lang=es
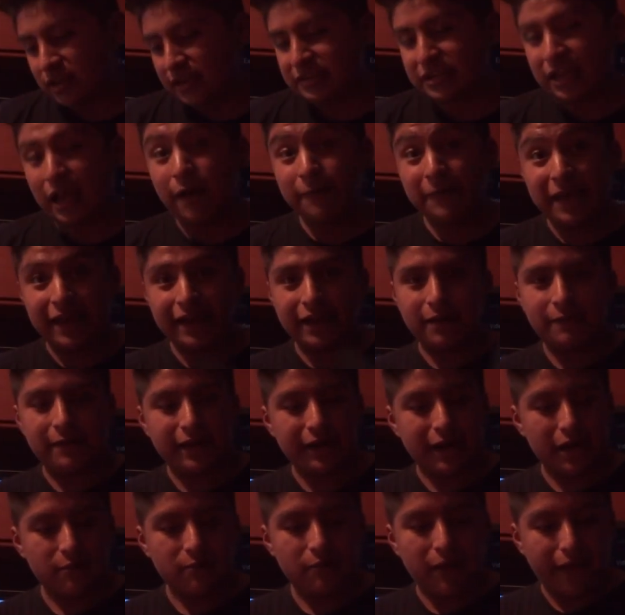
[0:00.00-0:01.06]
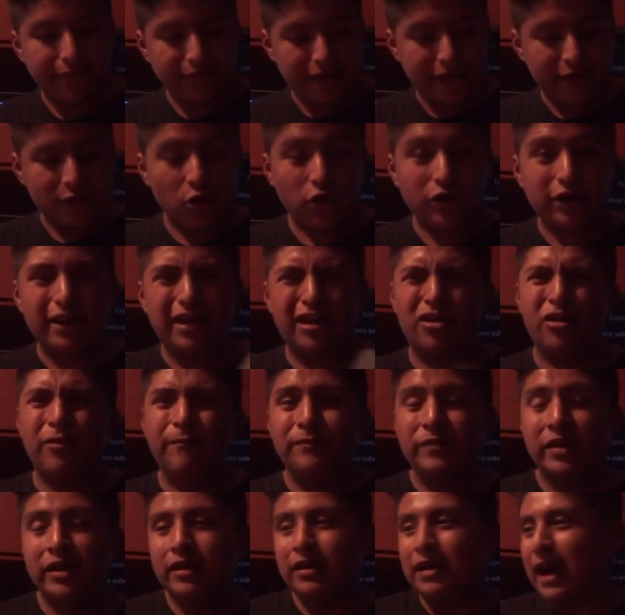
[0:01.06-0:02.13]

está bien que venga en mate, yo creo,